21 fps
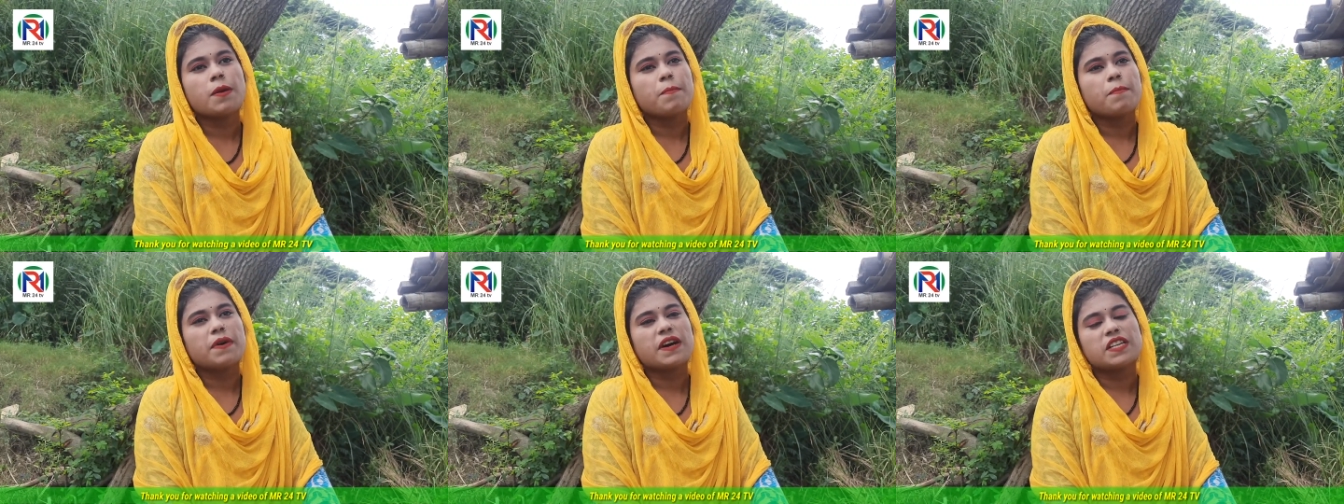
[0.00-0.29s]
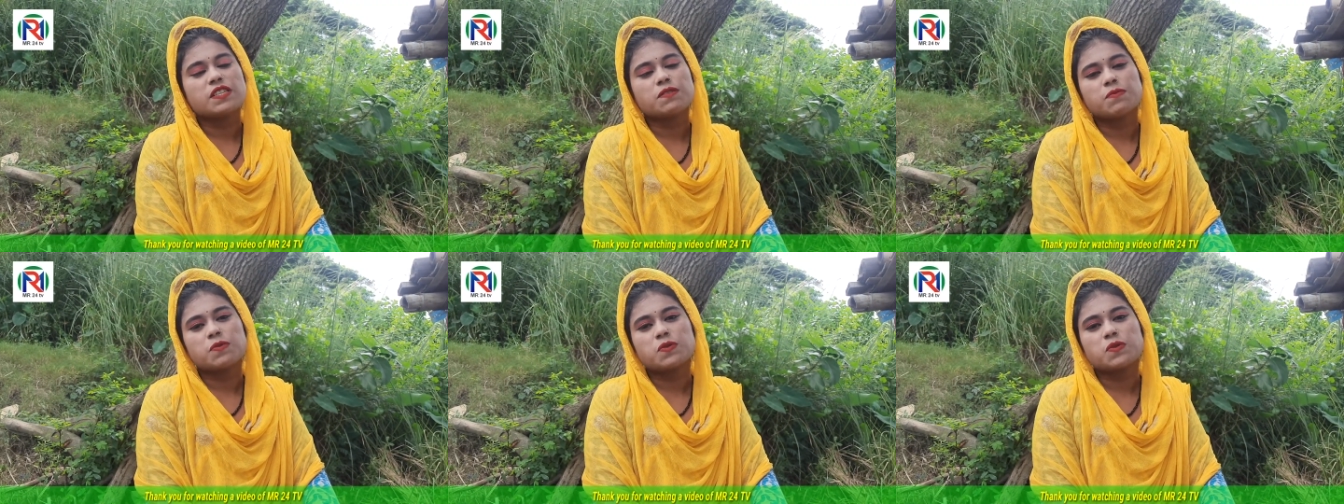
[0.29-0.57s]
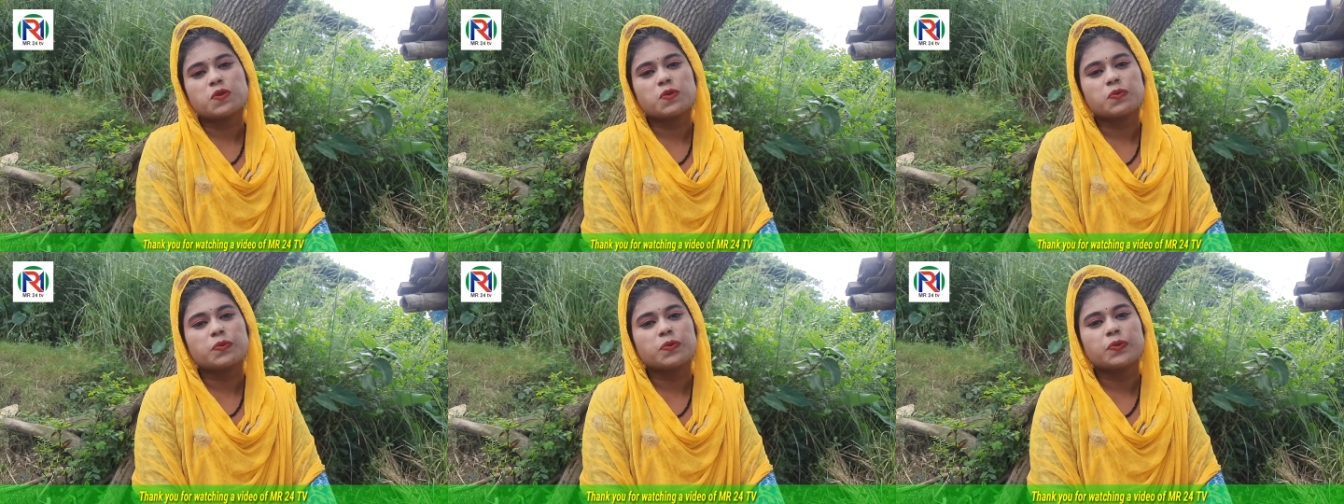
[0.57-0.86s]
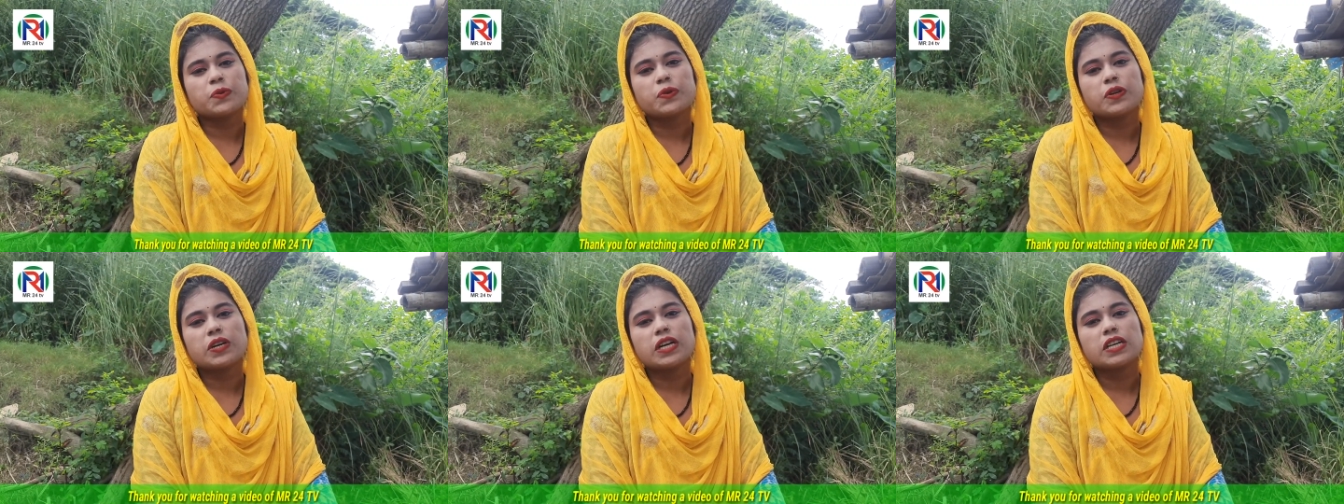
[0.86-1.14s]
পাঁচ বছর
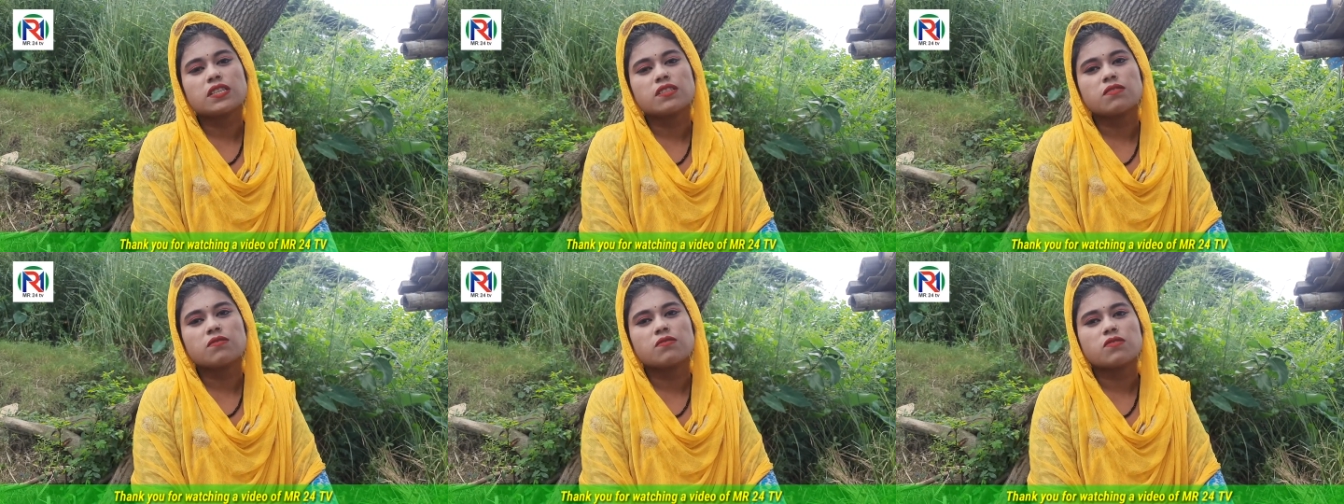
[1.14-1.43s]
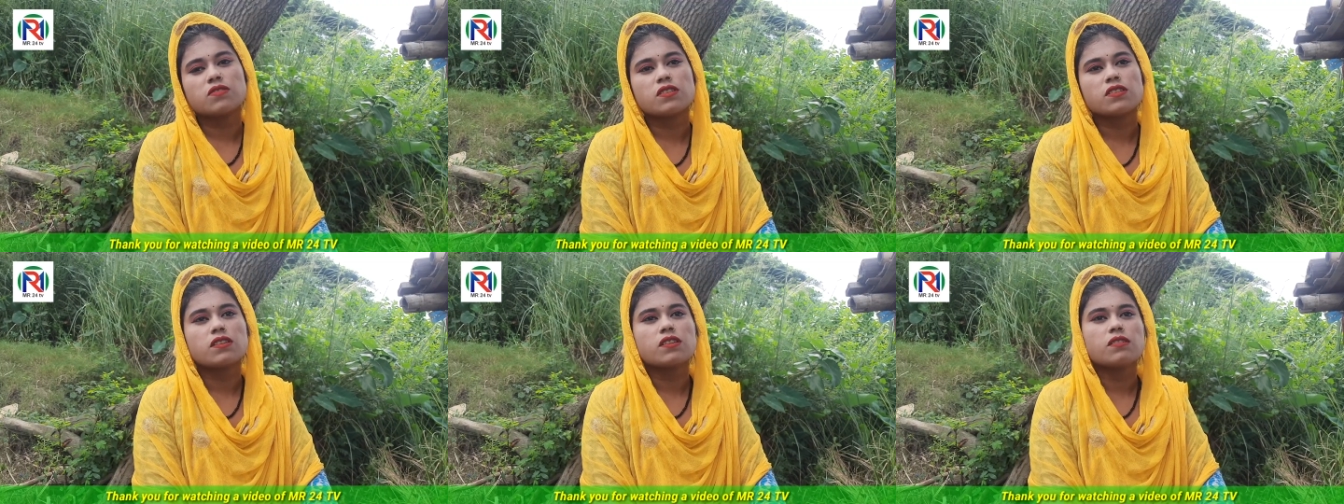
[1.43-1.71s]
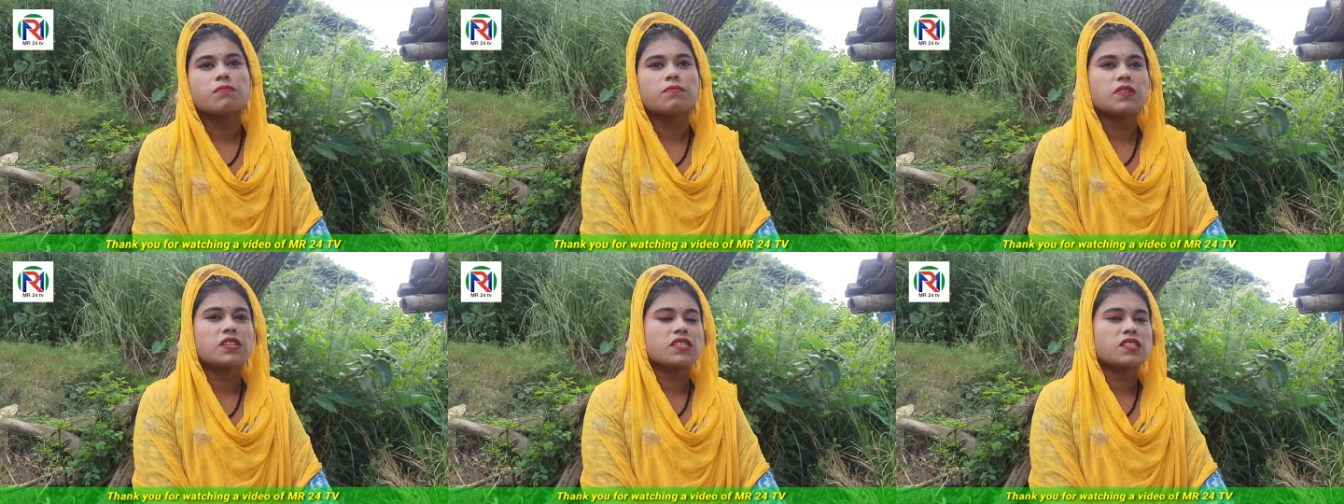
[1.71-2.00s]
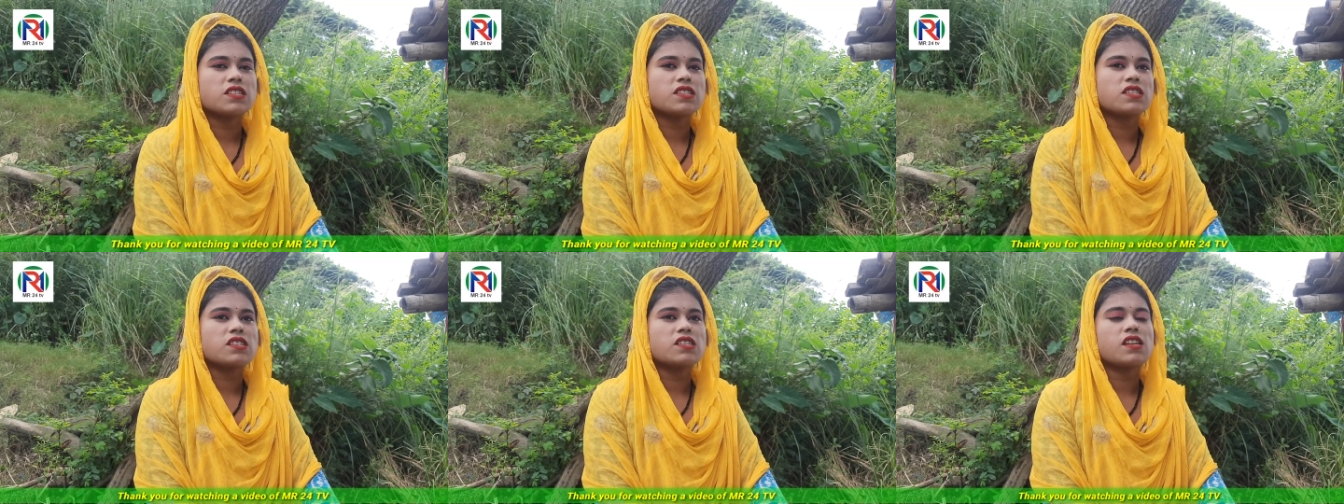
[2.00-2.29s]
পর্যন্ত কাজ করছি
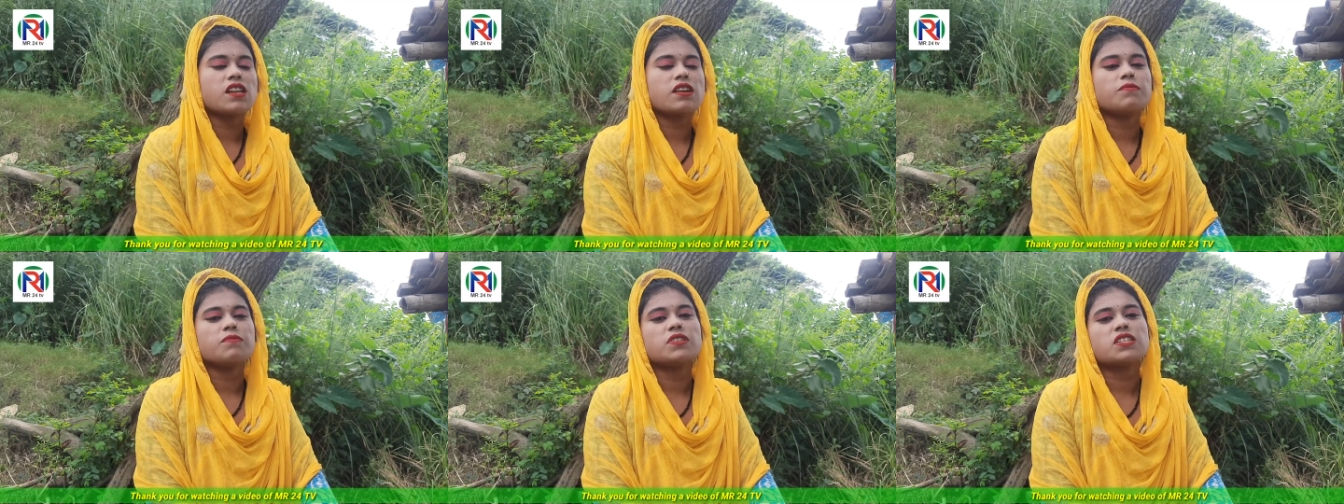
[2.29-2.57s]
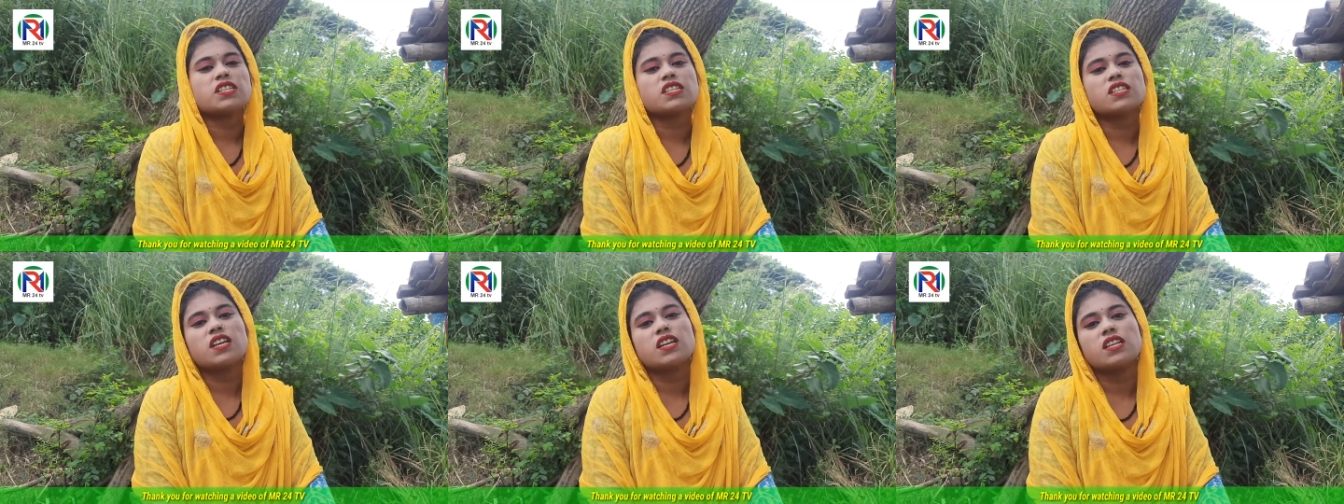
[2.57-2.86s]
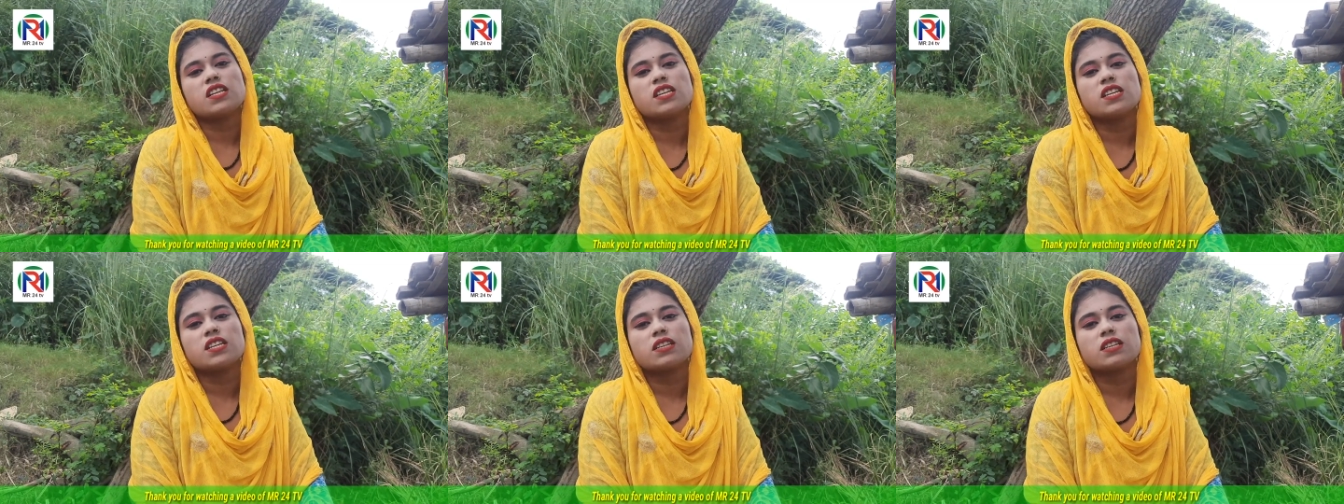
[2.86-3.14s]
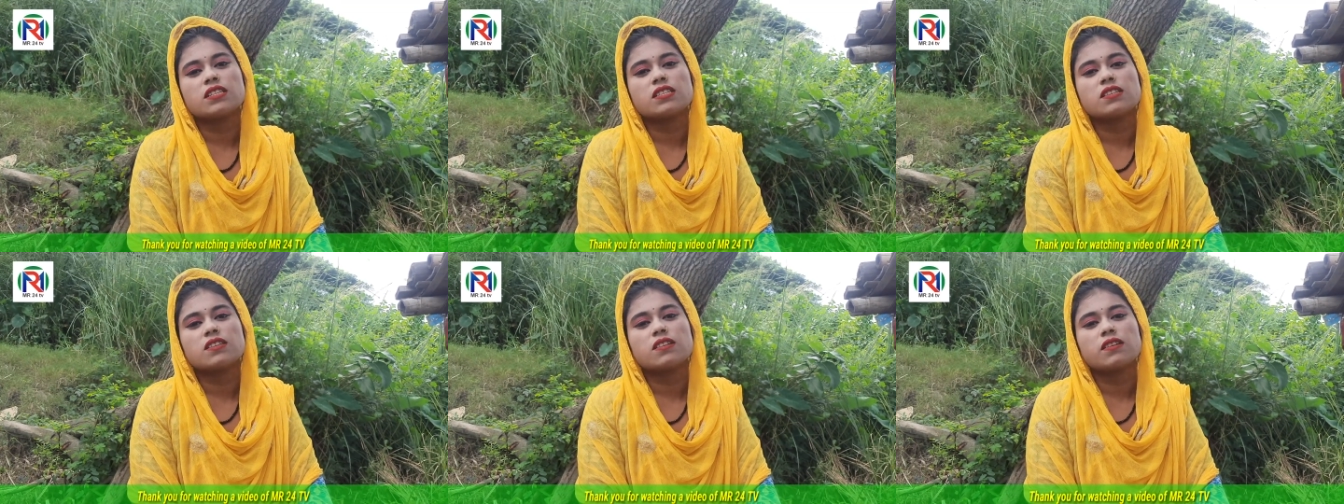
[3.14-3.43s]
মানুষের সেলাই মেশিনটা নিয়ে
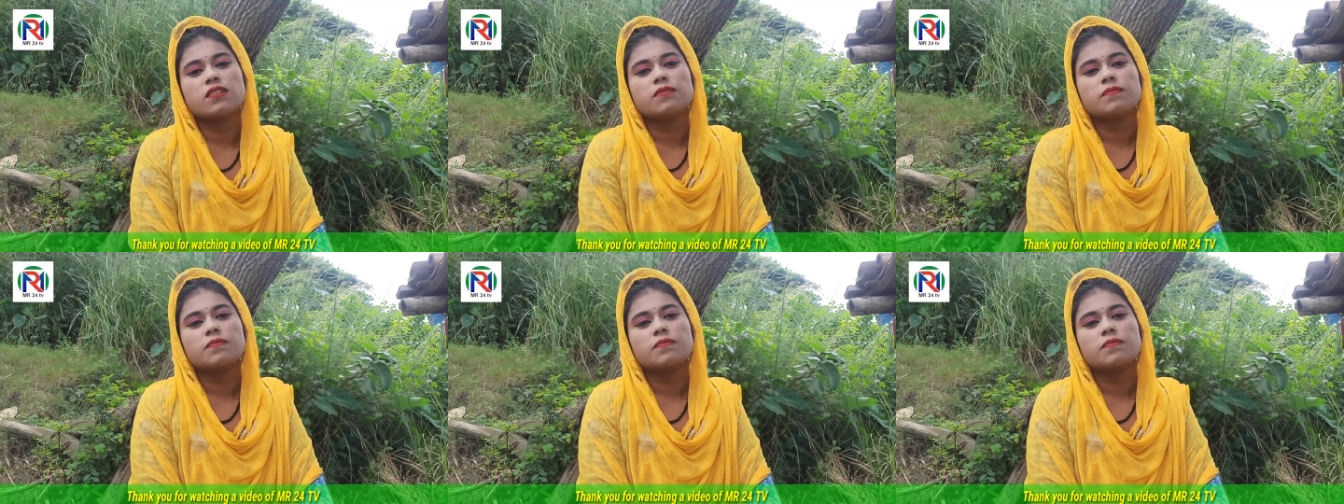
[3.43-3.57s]
গেছে